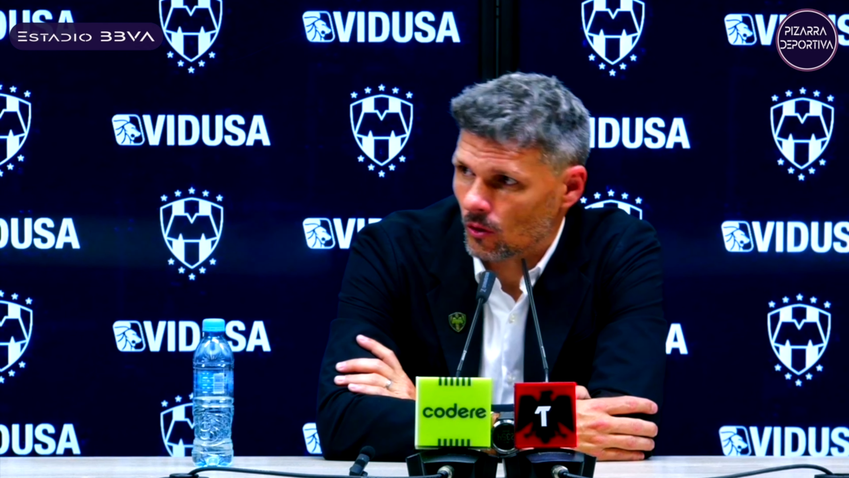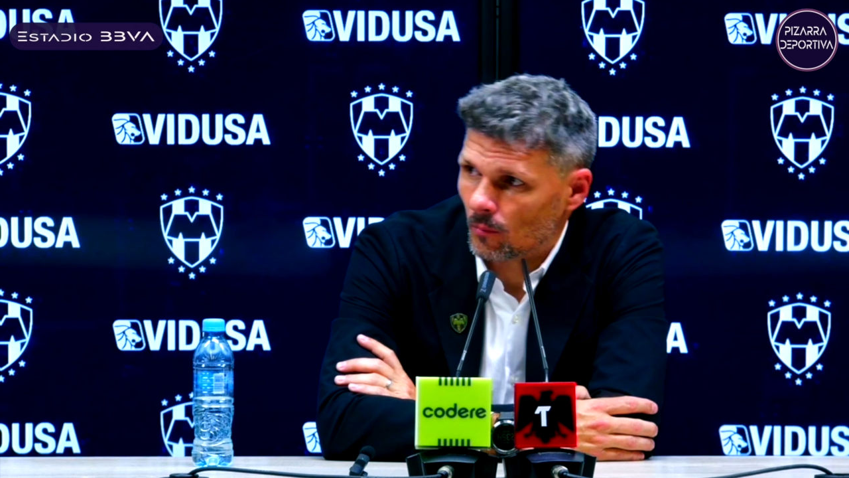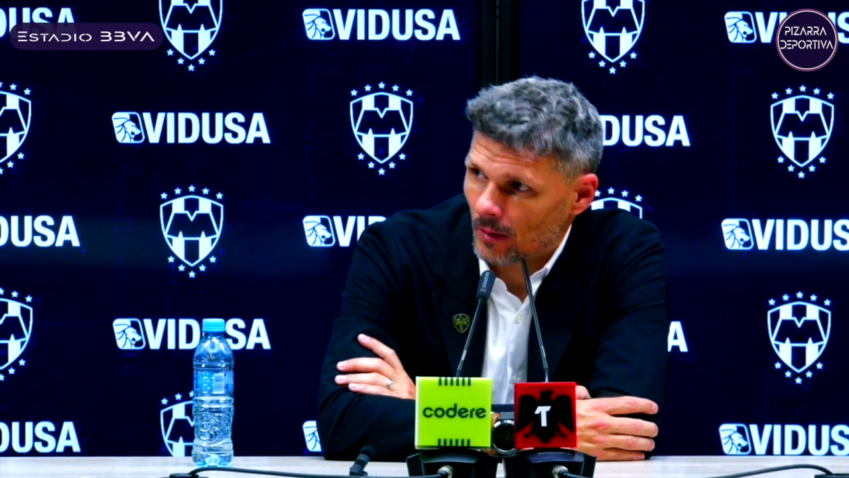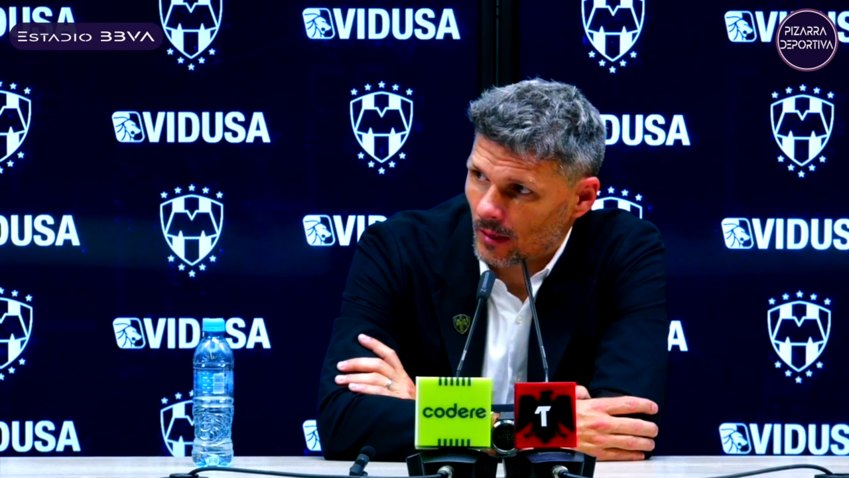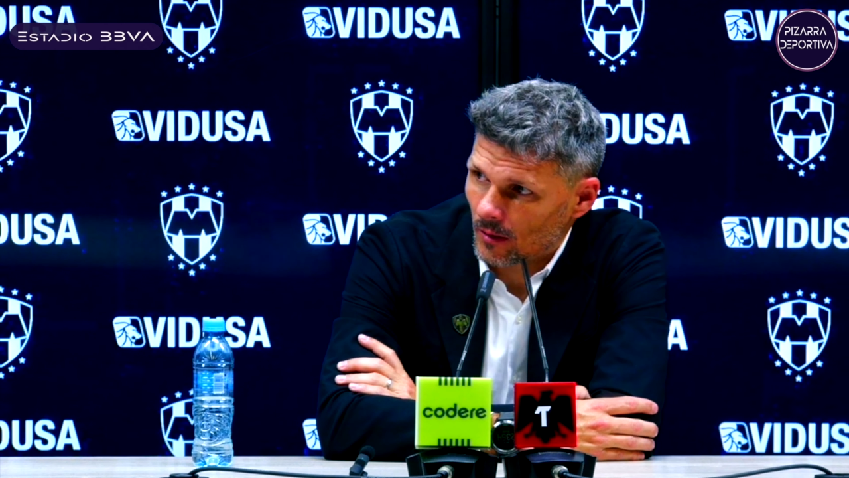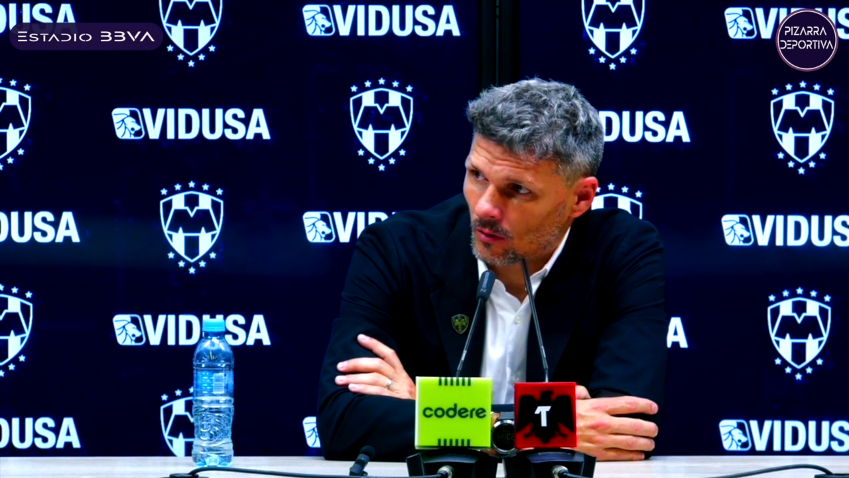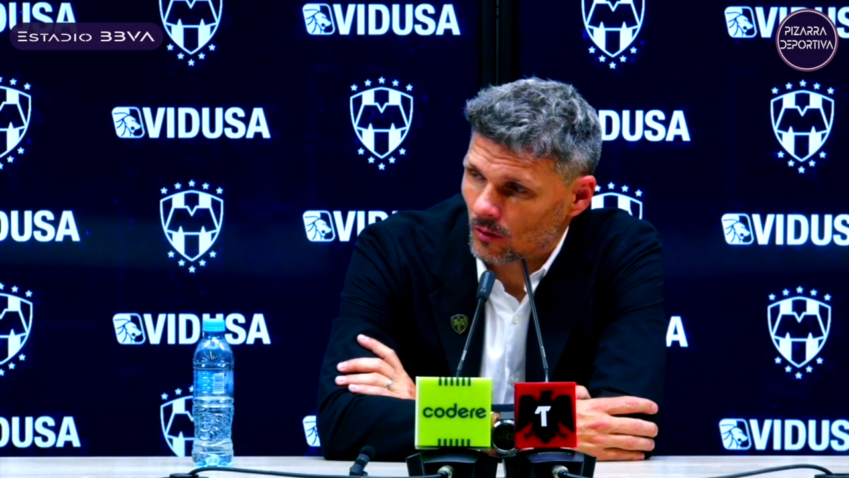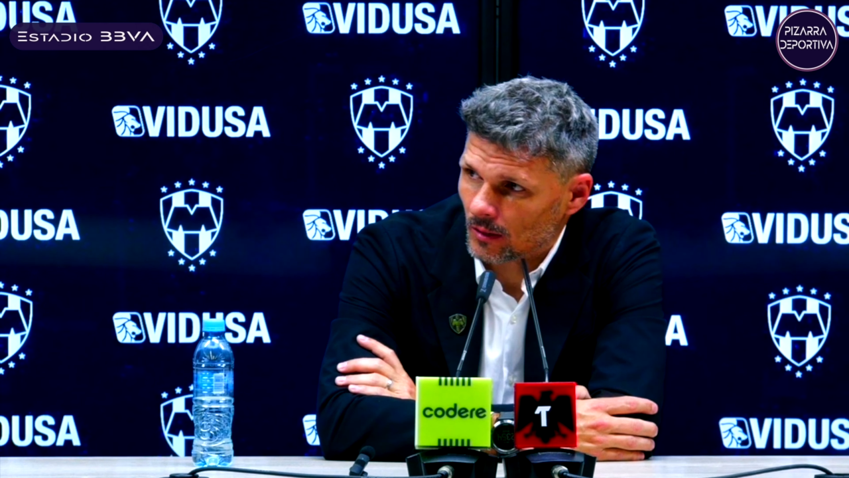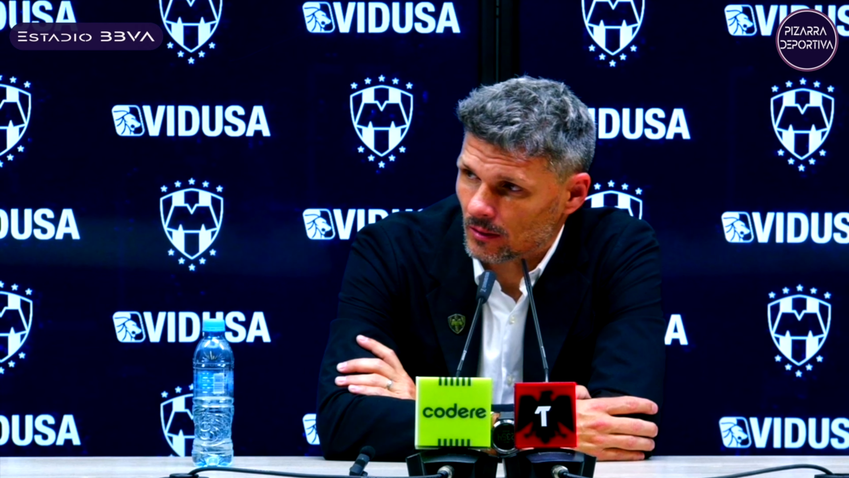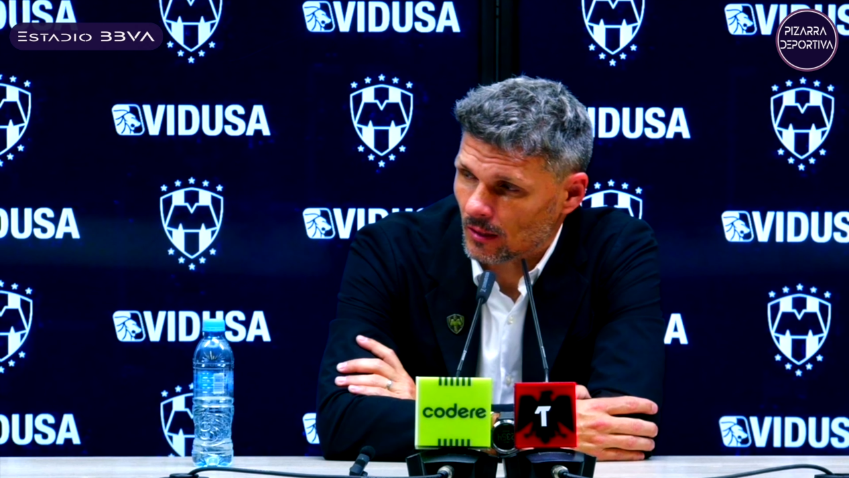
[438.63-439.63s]

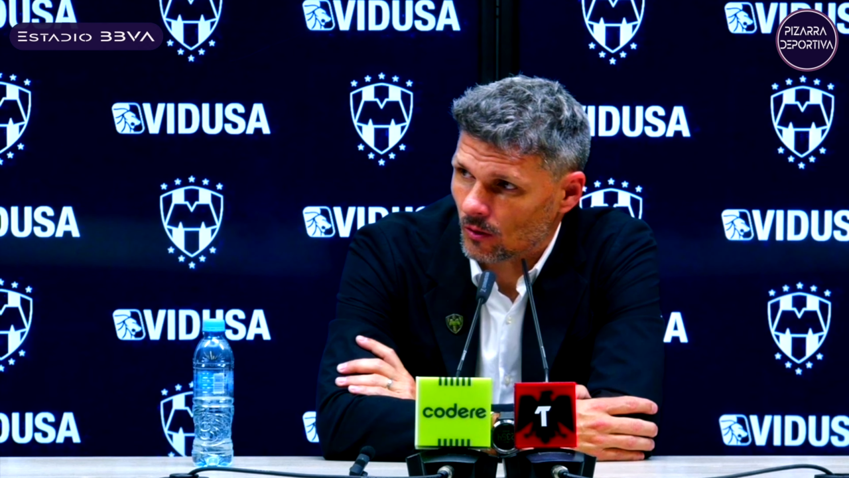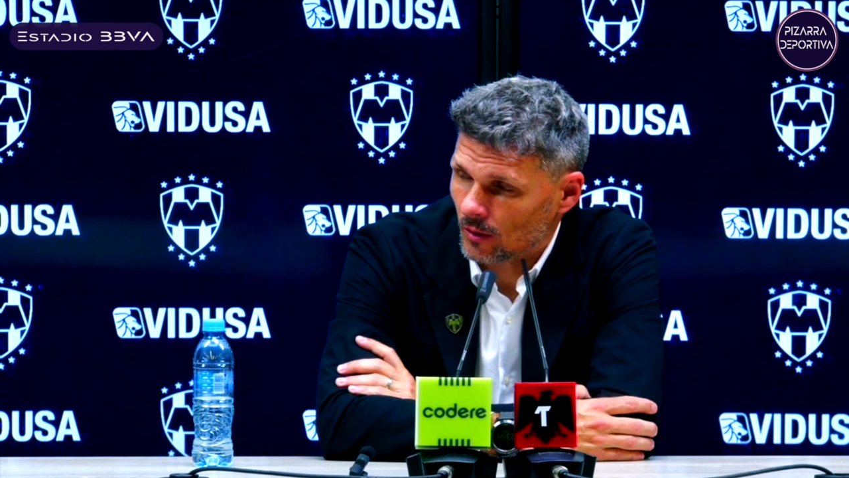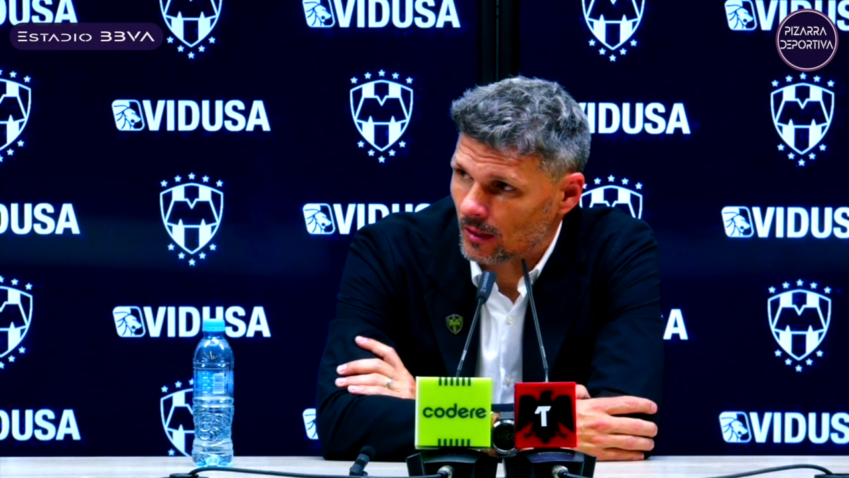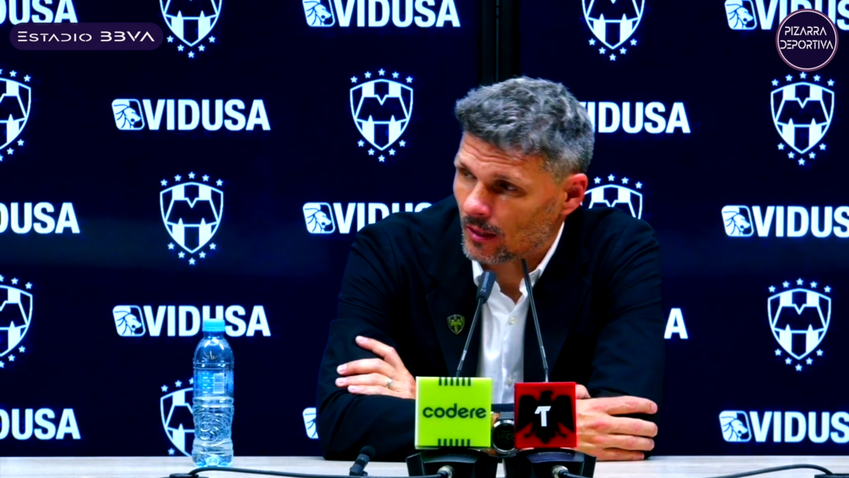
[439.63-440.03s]
compararlo quizás con el